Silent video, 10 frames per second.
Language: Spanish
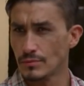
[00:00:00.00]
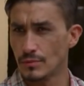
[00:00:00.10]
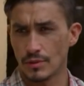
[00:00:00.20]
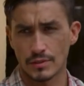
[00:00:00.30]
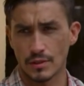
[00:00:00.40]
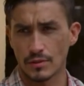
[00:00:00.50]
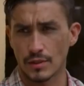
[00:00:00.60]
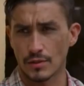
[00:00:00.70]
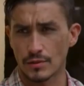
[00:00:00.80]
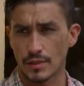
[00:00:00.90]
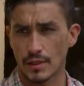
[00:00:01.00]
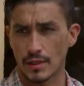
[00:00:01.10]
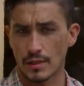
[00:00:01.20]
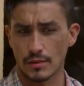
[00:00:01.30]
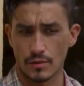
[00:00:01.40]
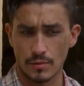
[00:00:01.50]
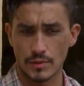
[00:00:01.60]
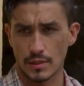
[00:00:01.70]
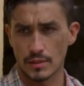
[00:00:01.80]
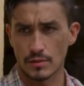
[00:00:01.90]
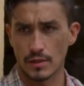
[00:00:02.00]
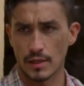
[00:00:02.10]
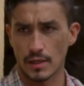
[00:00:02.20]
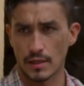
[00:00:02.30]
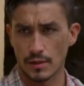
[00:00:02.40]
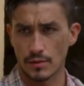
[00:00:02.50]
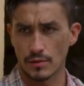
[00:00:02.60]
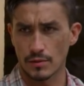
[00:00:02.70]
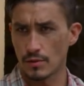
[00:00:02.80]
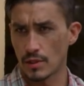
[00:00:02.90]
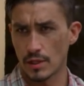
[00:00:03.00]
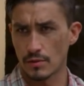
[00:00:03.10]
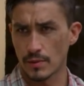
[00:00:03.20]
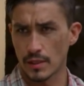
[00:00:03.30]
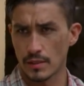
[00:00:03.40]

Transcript: Bueno, hasta donde yo sé, el novio es el que escoge el anillo, ¿no? No la novia.